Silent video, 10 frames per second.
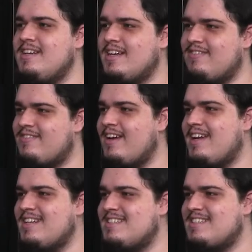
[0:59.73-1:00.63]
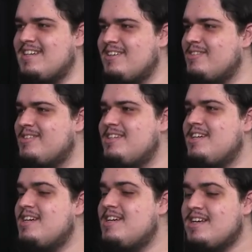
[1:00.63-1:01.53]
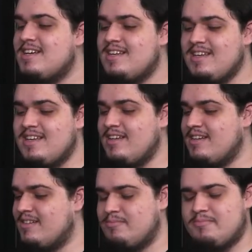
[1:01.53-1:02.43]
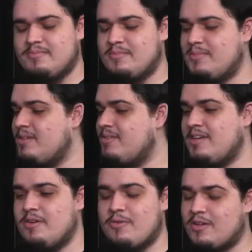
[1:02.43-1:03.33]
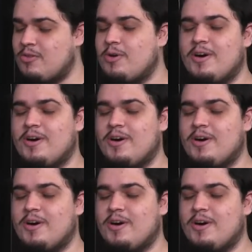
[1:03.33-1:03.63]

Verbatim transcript: e ela vai crescendo e Mano, eu adoro.